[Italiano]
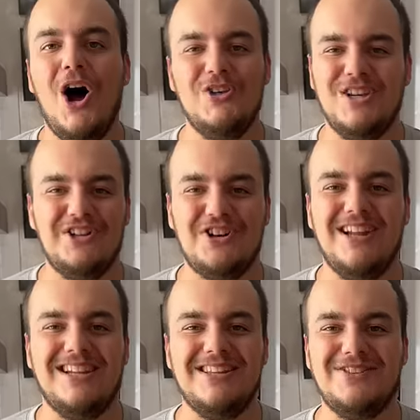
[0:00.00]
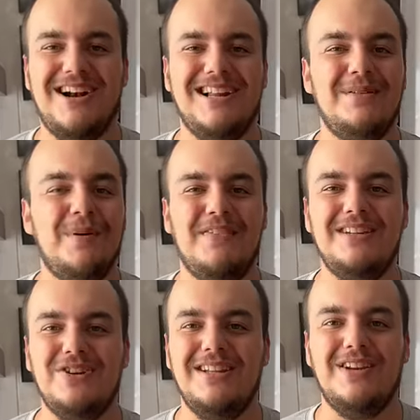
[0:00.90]
Oggi è la giornata nazionale di
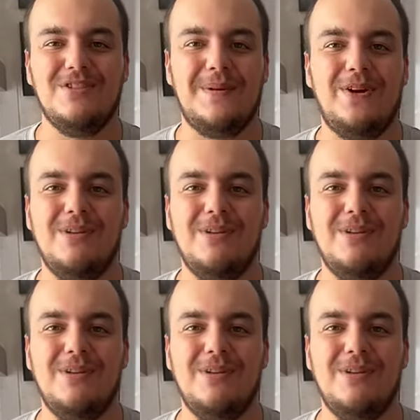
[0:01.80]
prevenzione dello spreco